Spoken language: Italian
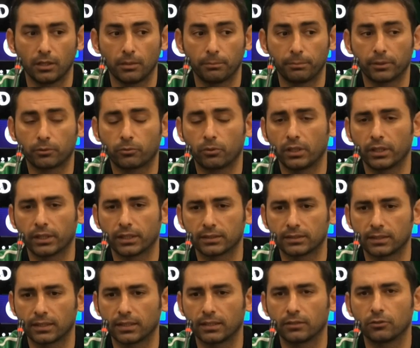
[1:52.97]
per quelle che
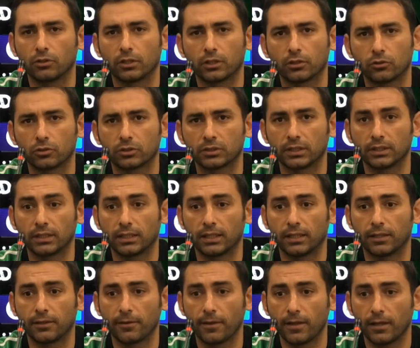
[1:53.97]
saranno le cose
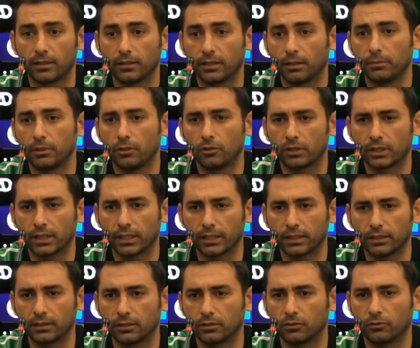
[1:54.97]
da, da
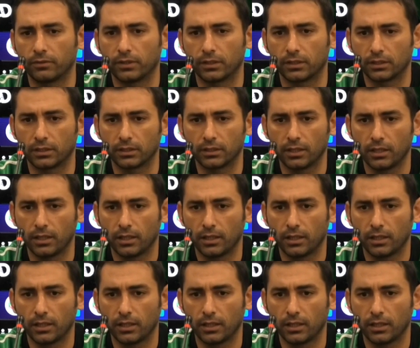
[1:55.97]
migliorare, da dover,